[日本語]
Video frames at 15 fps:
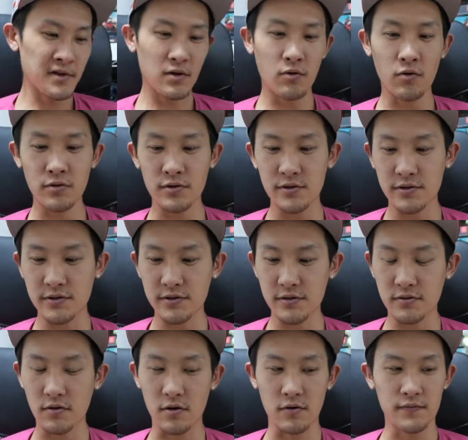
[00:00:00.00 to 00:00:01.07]
購入する
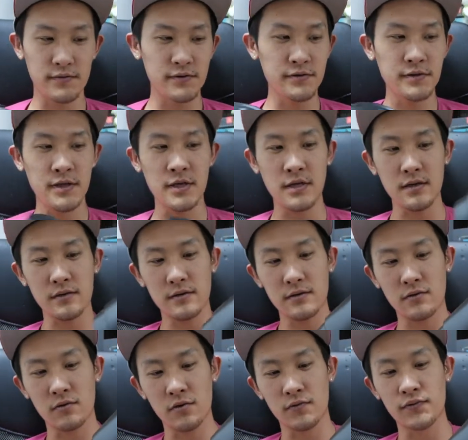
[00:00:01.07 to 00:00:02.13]
と、普通に、
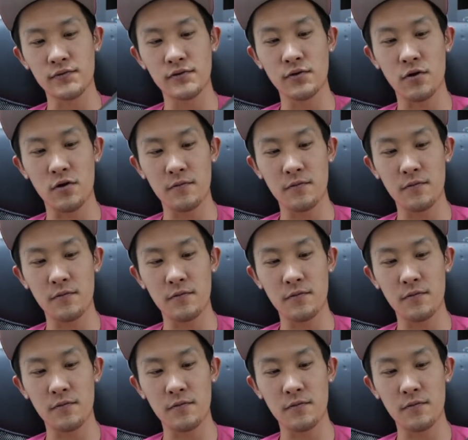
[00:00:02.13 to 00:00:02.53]
このフー